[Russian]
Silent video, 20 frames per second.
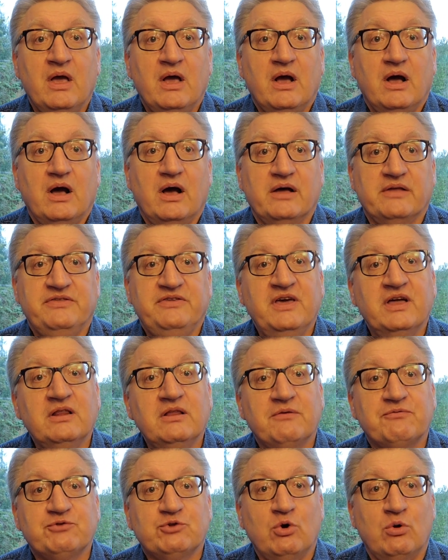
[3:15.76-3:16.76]
А,
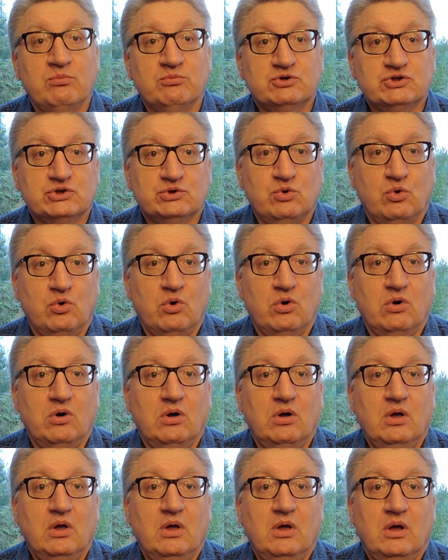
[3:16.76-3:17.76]
дело в том,
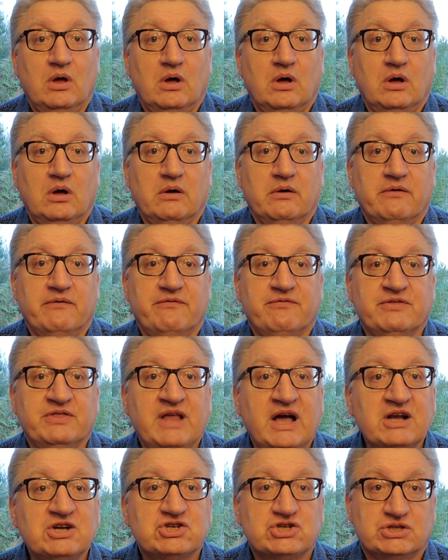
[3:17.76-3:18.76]
что а, в
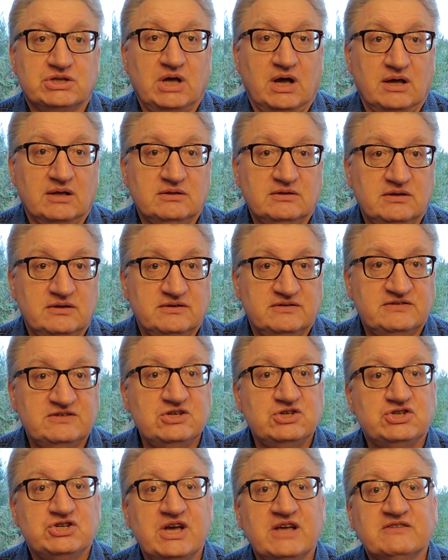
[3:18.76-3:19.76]
наш штат
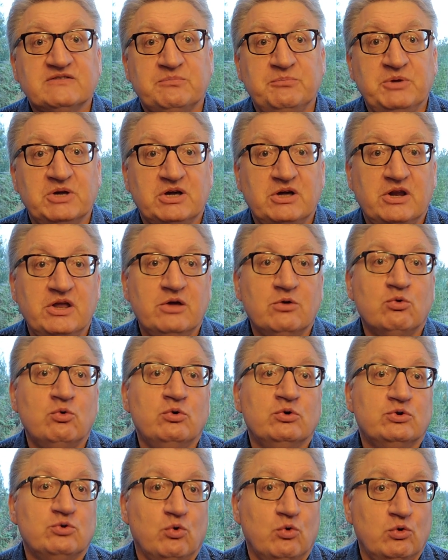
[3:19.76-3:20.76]
сейчас
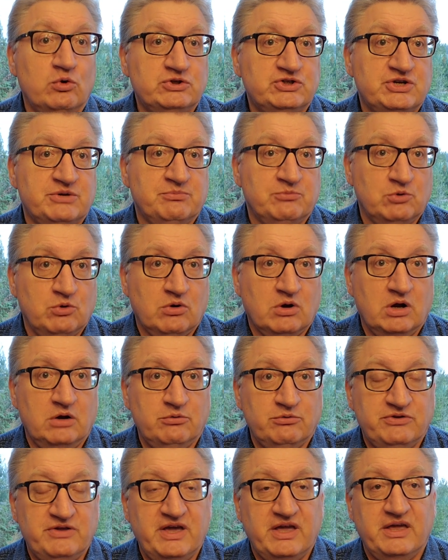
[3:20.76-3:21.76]
мигрирует очень много
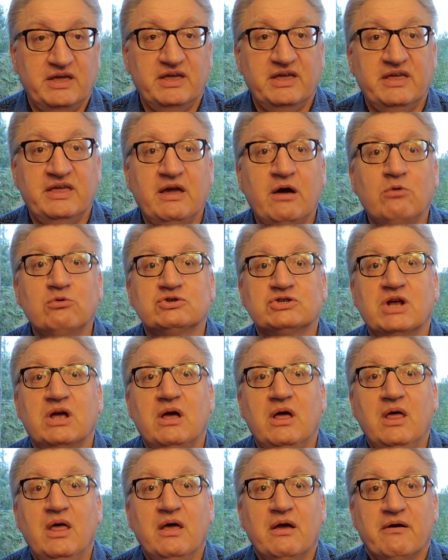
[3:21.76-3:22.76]
людей. И я уже
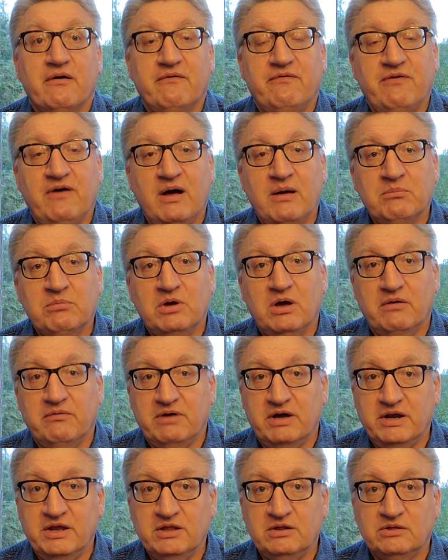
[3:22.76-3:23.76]
вам
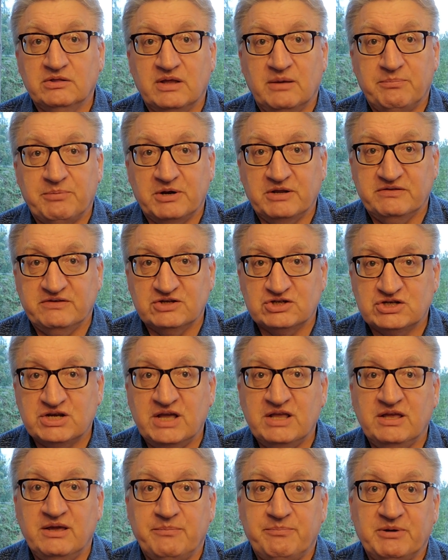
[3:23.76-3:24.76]
говорил на
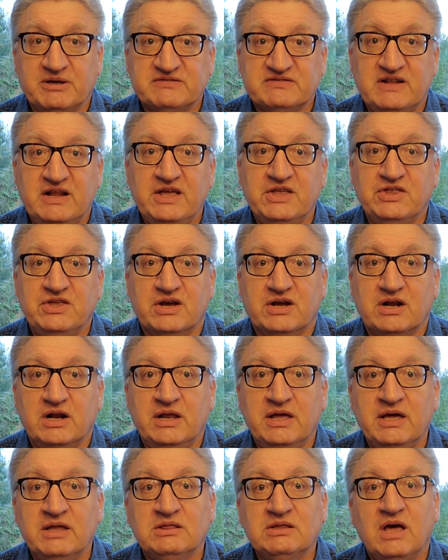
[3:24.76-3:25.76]
протяжении последних
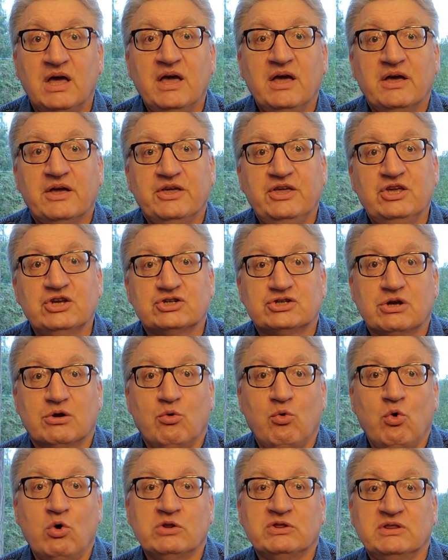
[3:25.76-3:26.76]
лет
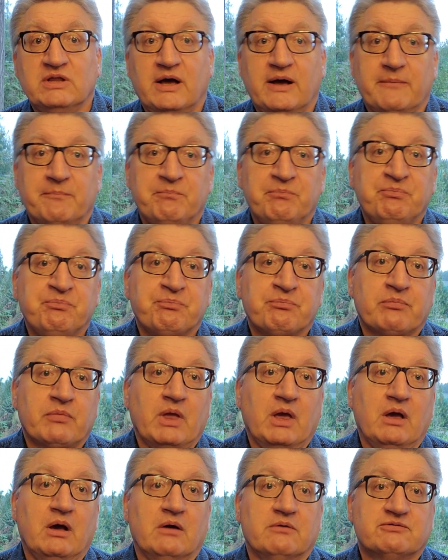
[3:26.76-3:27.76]
ежегодно
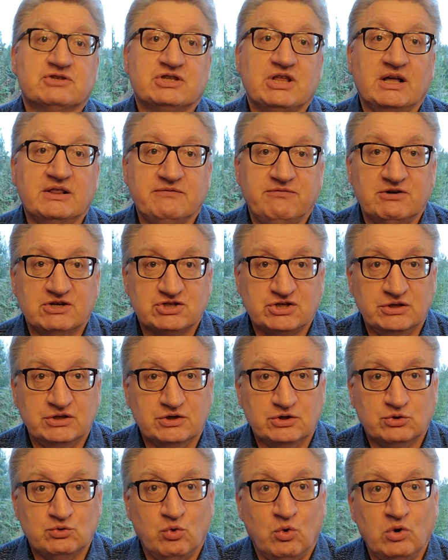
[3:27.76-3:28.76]
э, в штат
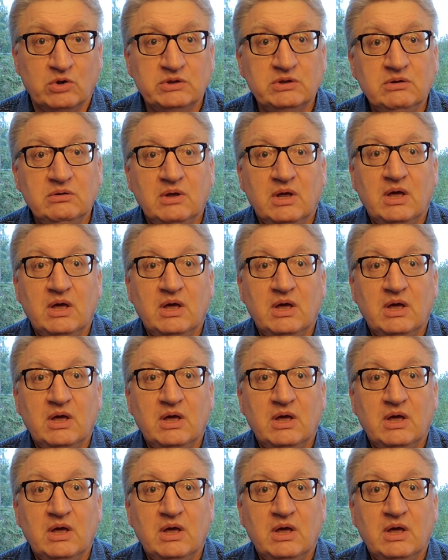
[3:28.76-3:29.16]
Вашингтон